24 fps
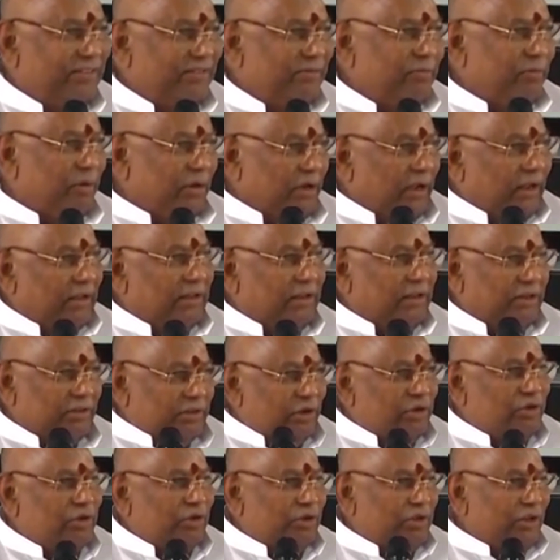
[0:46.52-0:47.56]
నరసరావుపేట
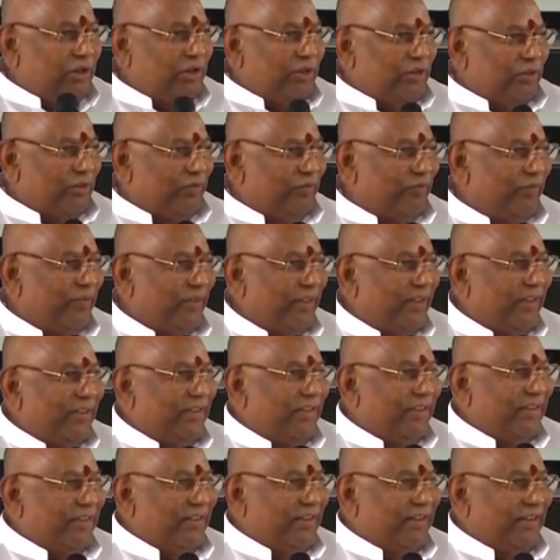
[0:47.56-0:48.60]
ఎంపీగా ఉన్న రాయపాటి
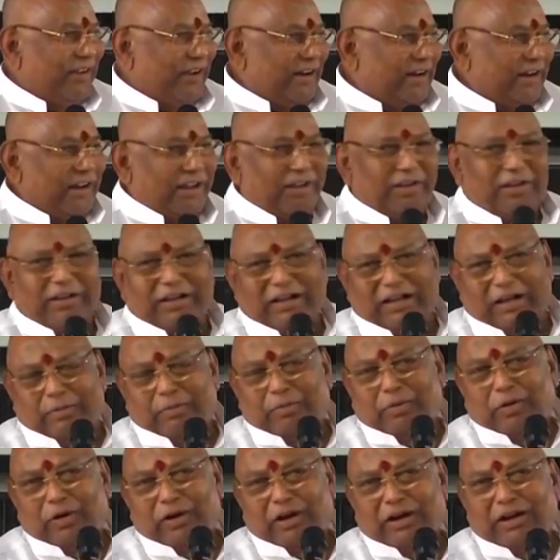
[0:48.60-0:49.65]
సాంబశివరావు
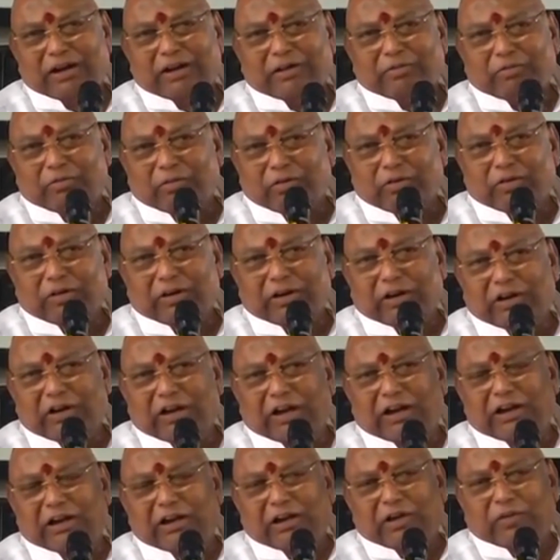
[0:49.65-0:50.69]
ఊవిళ్ళూరుతున్నారు కానీ
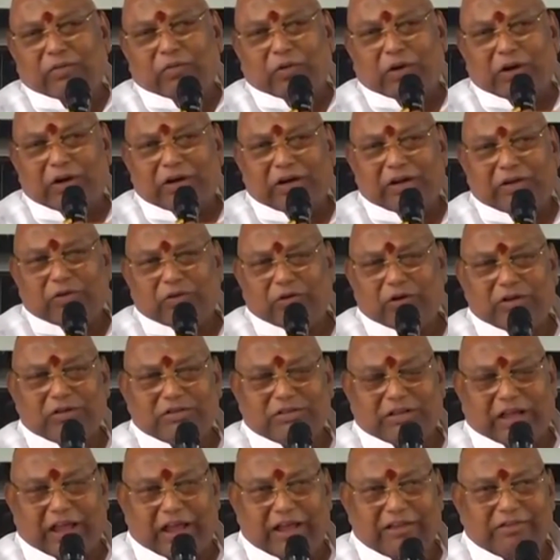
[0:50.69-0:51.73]
రాయపాటి మీద
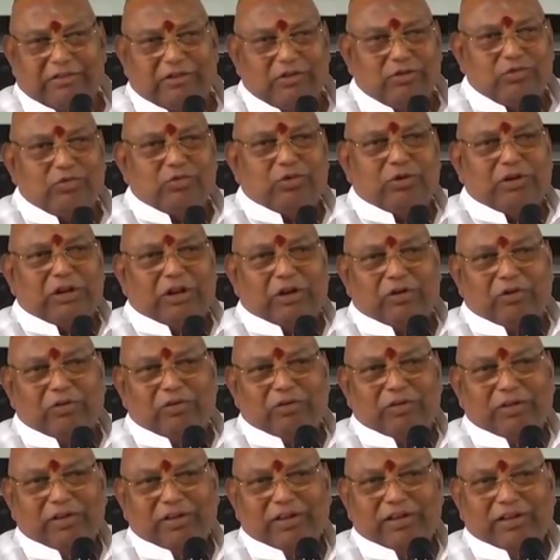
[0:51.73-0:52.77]
చంద్రబాబుకు సరైన గురి
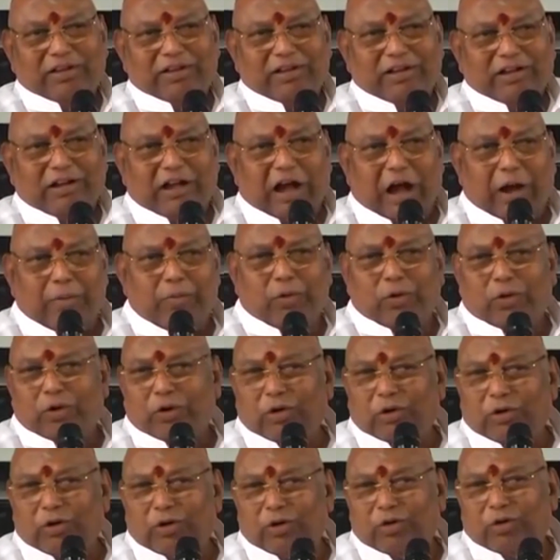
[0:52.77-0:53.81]
కుదరడం లేదని చెప్తున్నారు
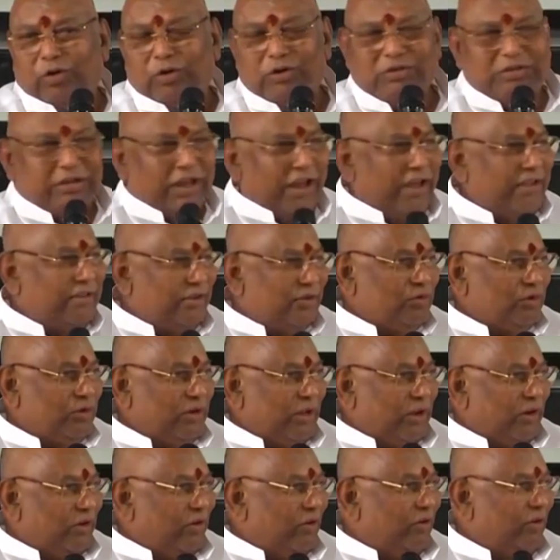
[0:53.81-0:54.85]
అవకాశం వస్తే
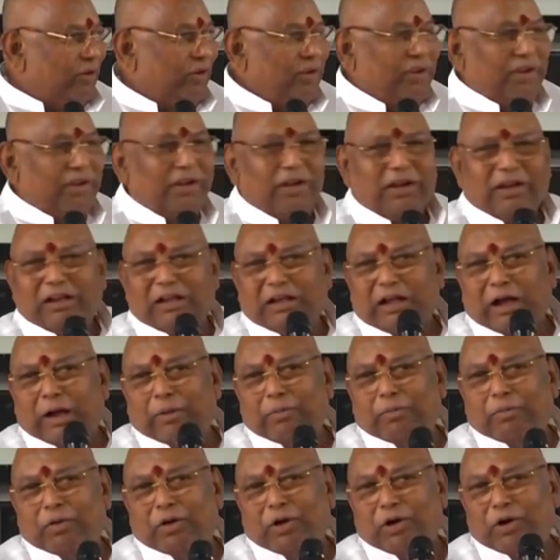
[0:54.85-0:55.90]
రాయపాటి
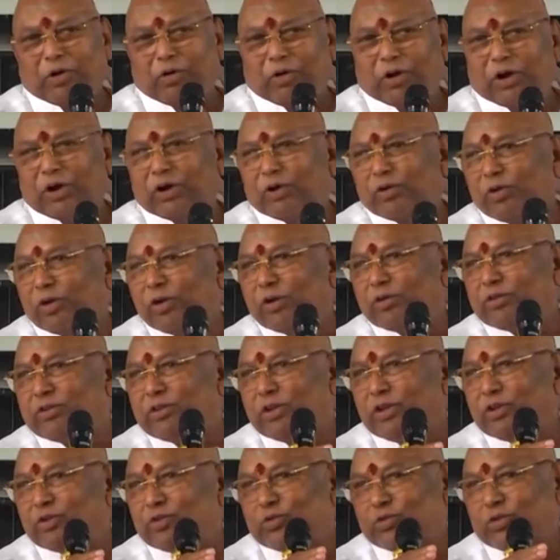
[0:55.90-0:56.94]
టీడీపీని వదిలి
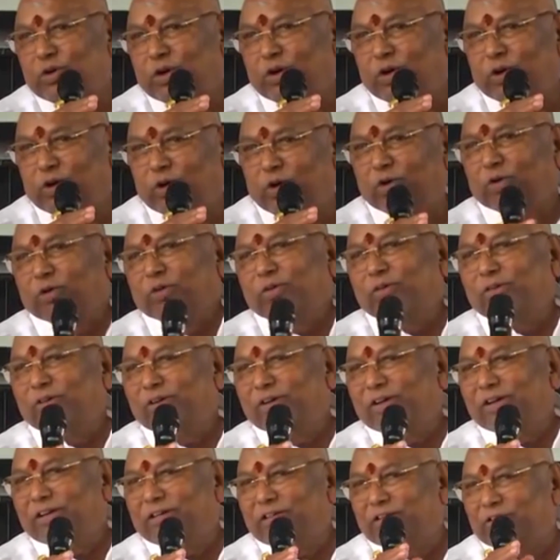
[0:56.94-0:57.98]
వైసీపీలోకి వెళ్లేందుకు వెనకాడరని
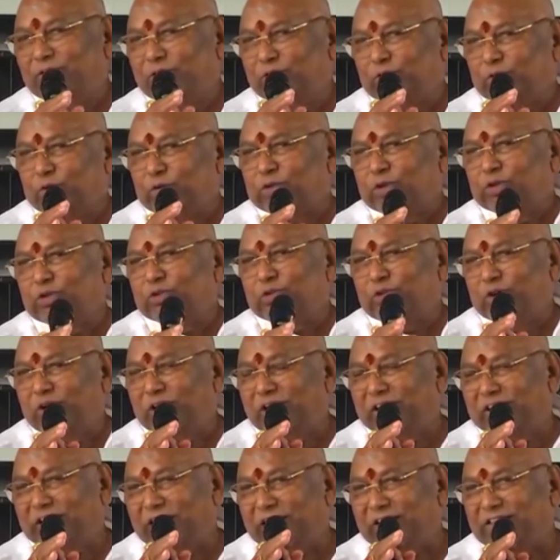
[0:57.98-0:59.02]
ప్రచారం జరుగుతోంది
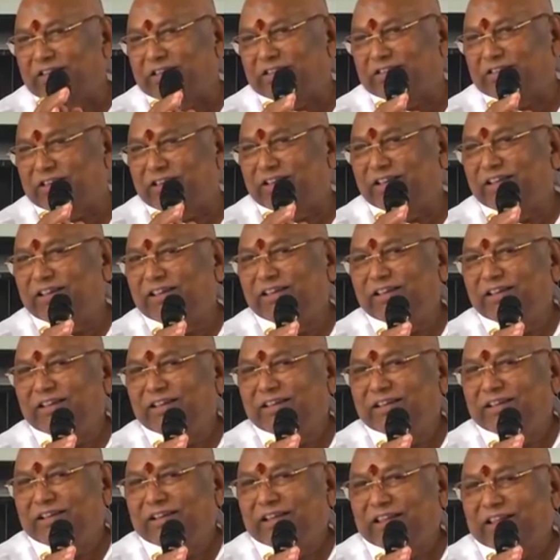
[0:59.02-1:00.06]
ఈ కారణంగానే
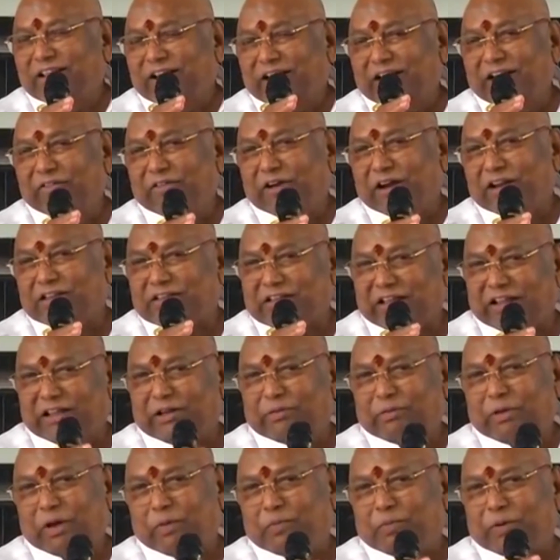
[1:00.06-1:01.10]
రాయపాటి
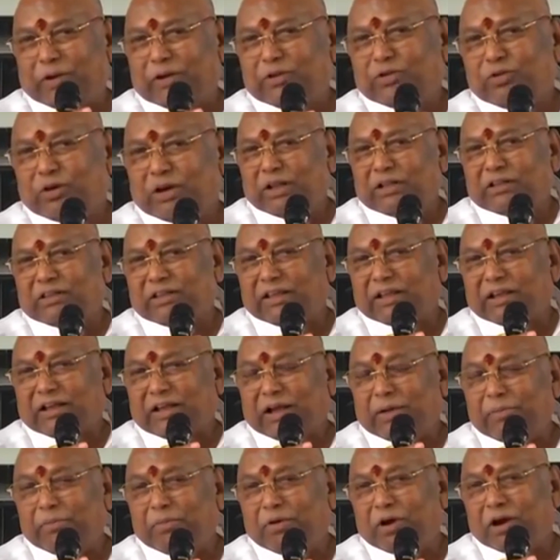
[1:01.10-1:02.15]
శిష్యుడైన డొక్కా మాణిక్య
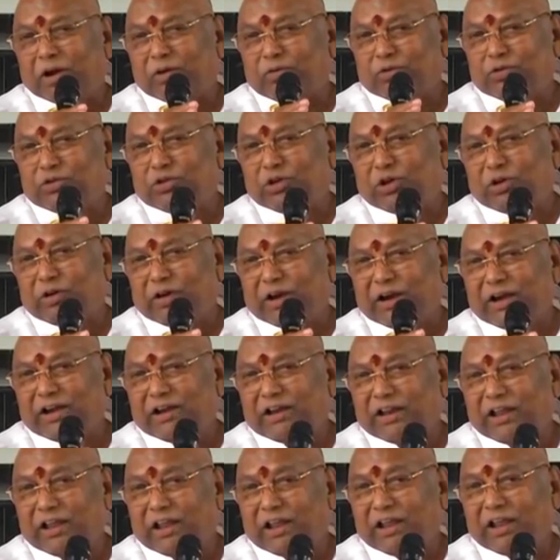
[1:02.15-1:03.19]
వరప్రసాద్కు మంత్రి పదవి
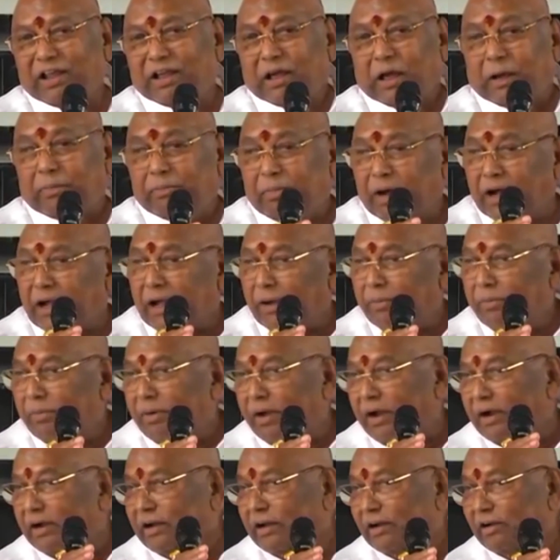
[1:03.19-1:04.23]
ఇవ్వలేదని చెప్తున్నారు
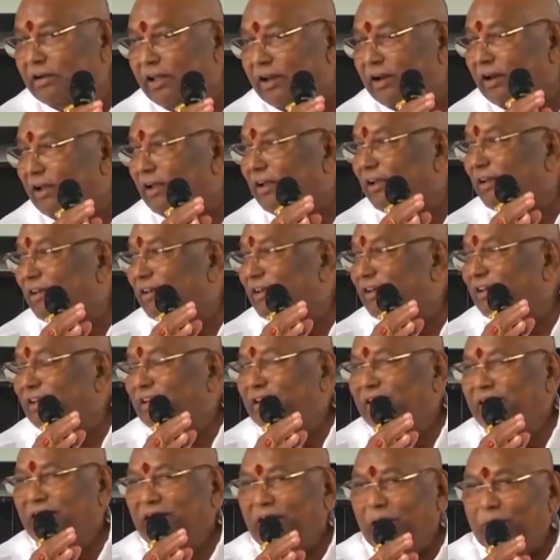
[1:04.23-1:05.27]
రాయపాటి
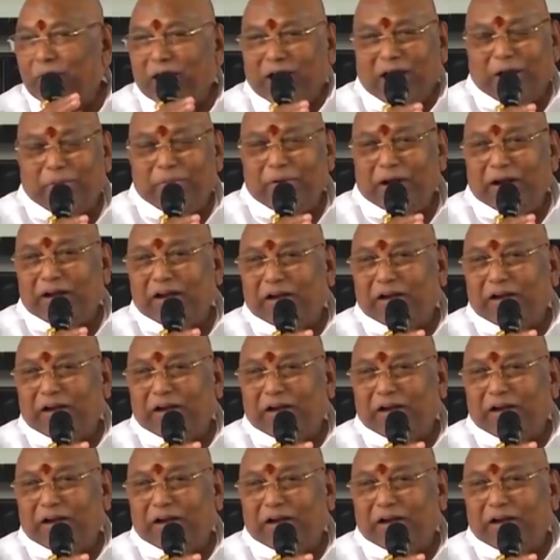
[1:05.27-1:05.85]
కాకుండా తనకు